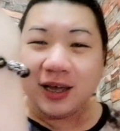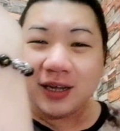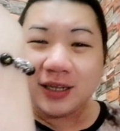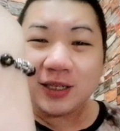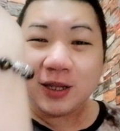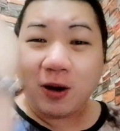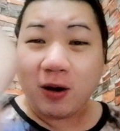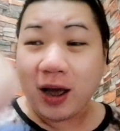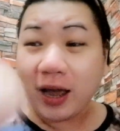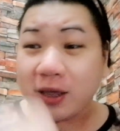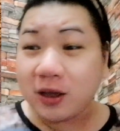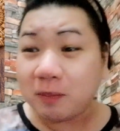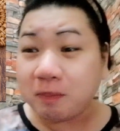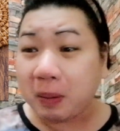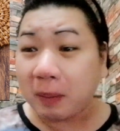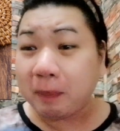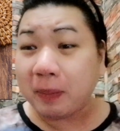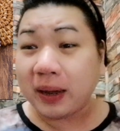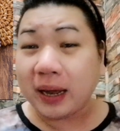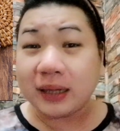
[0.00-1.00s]
So ngayon,
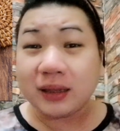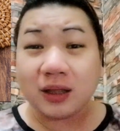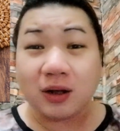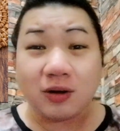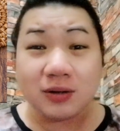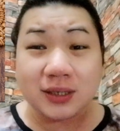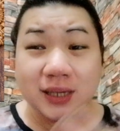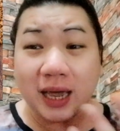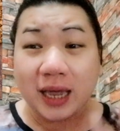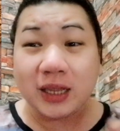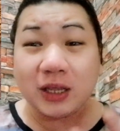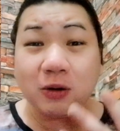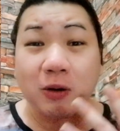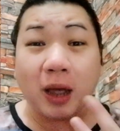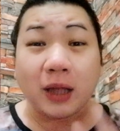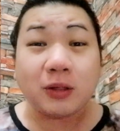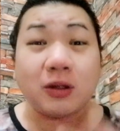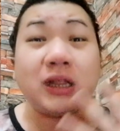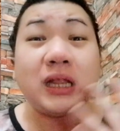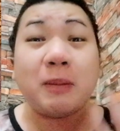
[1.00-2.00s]
papakita ko sa inyo,
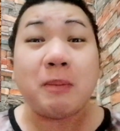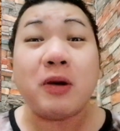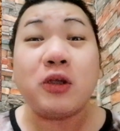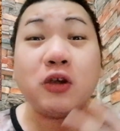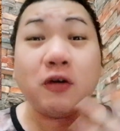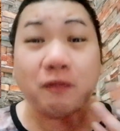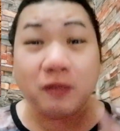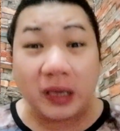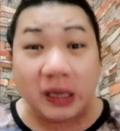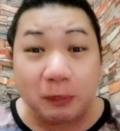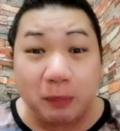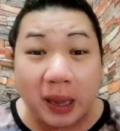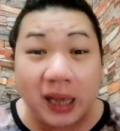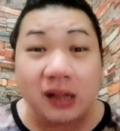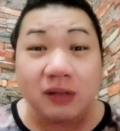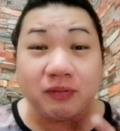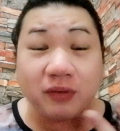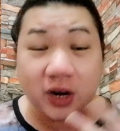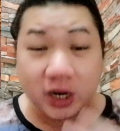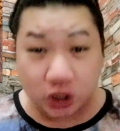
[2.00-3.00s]
ito naman yung
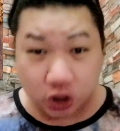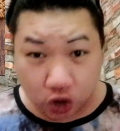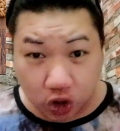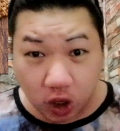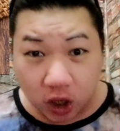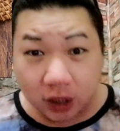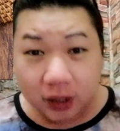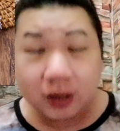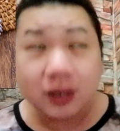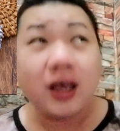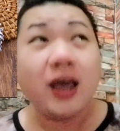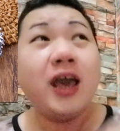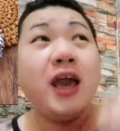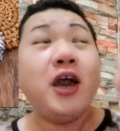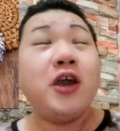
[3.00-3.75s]
female version.